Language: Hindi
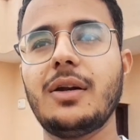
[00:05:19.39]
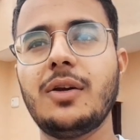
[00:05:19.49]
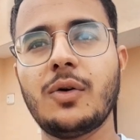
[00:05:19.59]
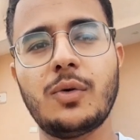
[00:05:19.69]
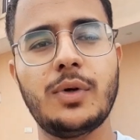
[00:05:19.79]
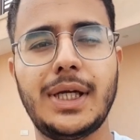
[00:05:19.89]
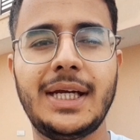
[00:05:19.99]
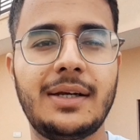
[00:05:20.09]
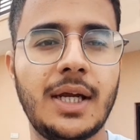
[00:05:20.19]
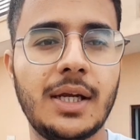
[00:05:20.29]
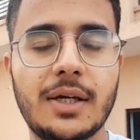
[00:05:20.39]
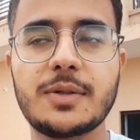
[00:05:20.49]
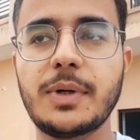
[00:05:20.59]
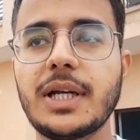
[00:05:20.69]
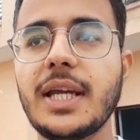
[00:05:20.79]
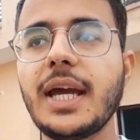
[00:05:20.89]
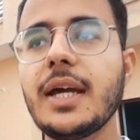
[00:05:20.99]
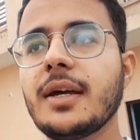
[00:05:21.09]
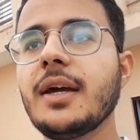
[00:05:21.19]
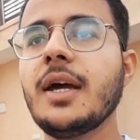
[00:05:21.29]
नो एट नाइन आवर्स पढ़ लिया है